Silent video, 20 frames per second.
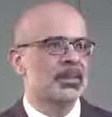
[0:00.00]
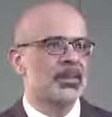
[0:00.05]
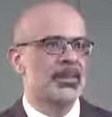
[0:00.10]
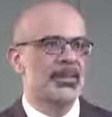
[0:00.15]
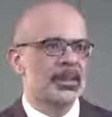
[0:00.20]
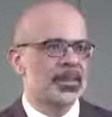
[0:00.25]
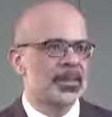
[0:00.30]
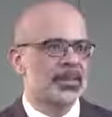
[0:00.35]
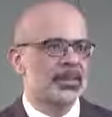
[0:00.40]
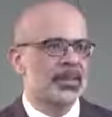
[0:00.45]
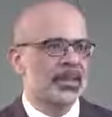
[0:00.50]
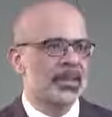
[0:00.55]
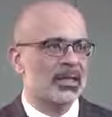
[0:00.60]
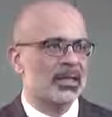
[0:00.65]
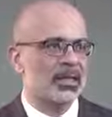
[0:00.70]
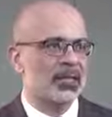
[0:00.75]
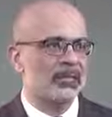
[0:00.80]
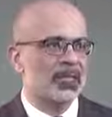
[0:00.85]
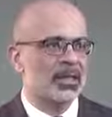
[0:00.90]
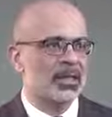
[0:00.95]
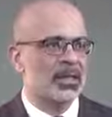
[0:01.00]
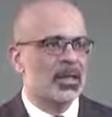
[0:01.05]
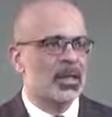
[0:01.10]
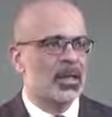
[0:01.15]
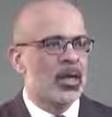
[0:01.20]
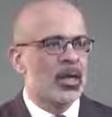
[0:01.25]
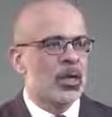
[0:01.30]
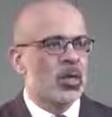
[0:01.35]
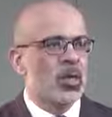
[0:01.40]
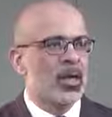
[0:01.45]
بإذن الله تعالى.
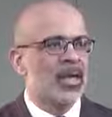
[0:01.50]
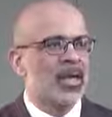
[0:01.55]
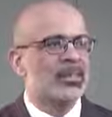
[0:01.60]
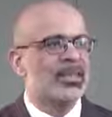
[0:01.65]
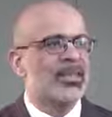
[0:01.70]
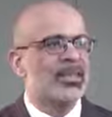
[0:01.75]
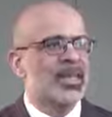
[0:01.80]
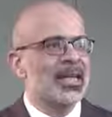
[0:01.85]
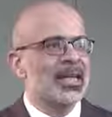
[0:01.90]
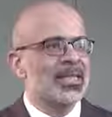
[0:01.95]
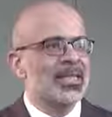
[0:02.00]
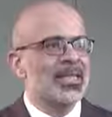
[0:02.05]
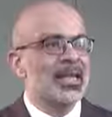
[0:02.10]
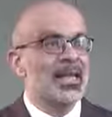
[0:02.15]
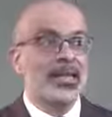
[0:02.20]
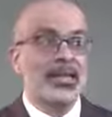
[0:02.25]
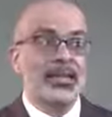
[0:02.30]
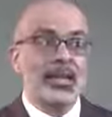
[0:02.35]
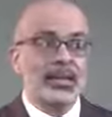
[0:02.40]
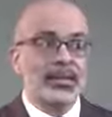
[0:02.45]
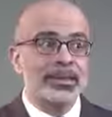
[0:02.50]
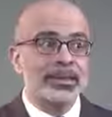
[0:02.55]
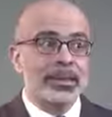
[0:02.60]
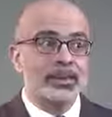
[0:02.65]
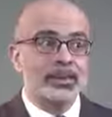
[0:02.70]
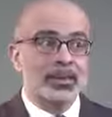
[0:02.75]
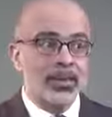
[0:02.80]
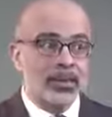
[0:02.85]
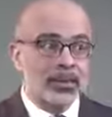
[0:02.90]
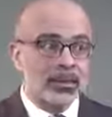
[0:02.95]
وهي بالتالي لا تأتي
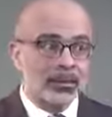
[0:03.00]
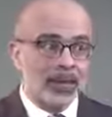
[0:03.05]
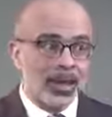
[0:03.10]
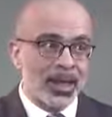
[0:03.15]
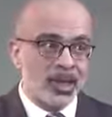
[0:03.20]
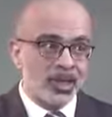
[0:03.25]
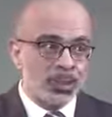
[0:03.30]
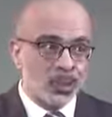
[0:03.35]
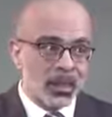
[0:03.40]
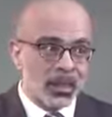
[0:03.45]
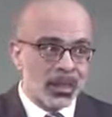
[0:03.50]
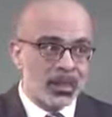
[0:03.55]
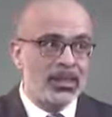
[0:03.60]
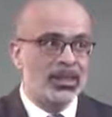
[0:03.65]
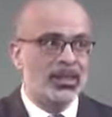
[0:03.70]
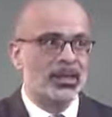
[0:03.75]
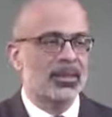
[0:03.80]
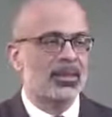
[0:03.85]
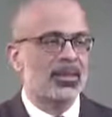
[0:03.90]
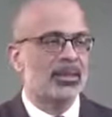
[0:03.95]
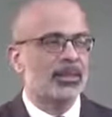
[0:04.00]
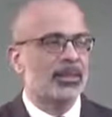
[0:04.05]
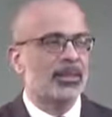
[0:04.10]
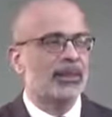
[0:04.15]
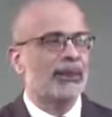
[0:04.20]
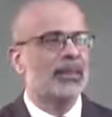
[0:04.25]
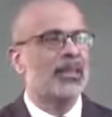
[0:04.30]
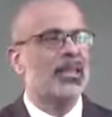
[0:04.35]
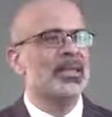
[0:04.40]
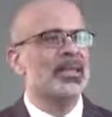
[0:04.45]
بطريقة عشوائية
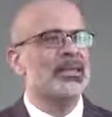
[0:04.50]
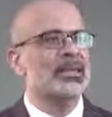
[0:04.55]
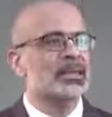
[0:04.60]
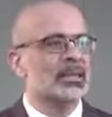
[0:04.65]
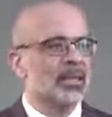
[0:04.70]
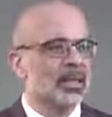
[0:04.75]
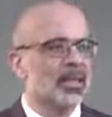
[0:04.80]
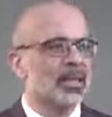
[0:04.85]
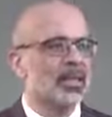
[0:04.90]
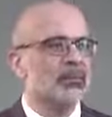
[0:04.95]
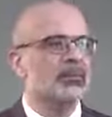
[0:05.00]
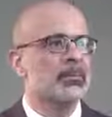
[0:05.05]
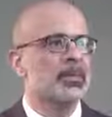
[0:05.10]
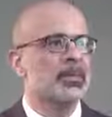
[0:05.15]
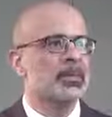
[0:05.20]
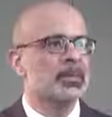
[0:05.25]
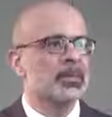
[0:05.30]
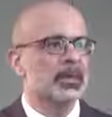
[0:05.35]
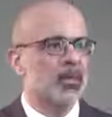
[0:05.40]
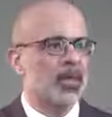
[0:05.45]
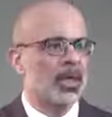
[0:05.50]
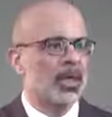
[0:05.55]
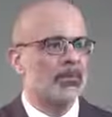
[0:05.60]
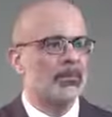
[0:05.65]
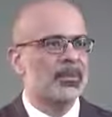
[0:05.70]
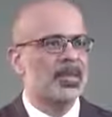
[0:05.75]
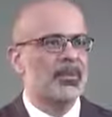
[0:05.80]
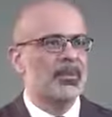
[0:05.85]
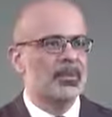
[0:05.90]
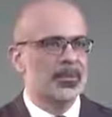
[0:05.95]
بل تتطلب نوعا
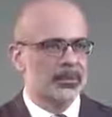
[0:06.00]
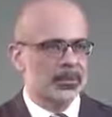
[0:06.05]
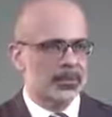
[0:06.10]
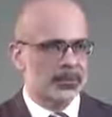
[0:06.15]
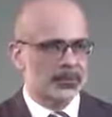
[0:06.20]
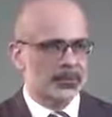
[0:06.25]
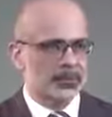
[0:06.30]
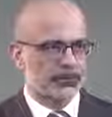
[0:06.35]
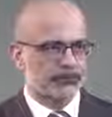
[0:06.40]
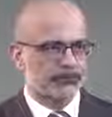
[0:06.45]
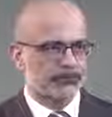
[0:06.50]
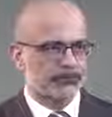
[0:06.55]
من التخطيط